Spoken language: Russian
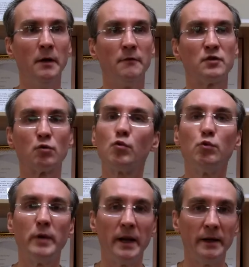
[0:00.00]
в
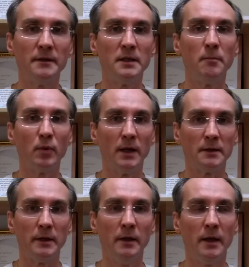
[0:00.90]
структуре арендной
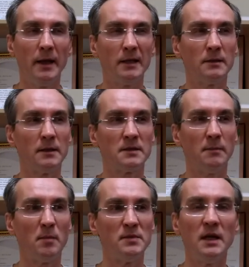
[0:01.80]
платы – это на
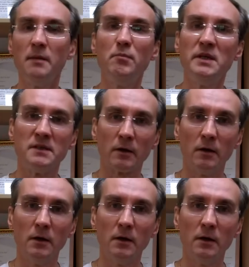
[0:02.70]
самом деле мизер –